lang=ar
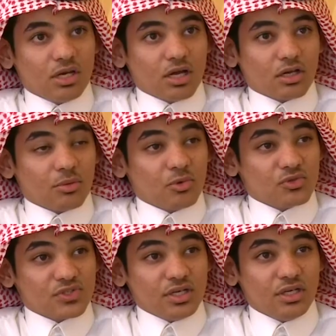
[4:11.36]
الأقرب أو
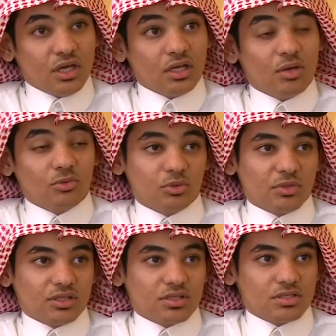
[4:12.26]
الصحيحة لابد من
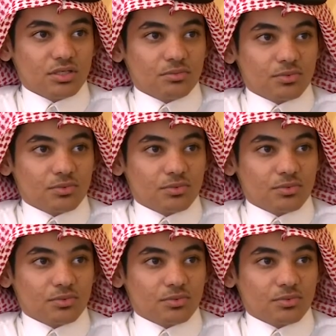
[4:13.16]
التجريب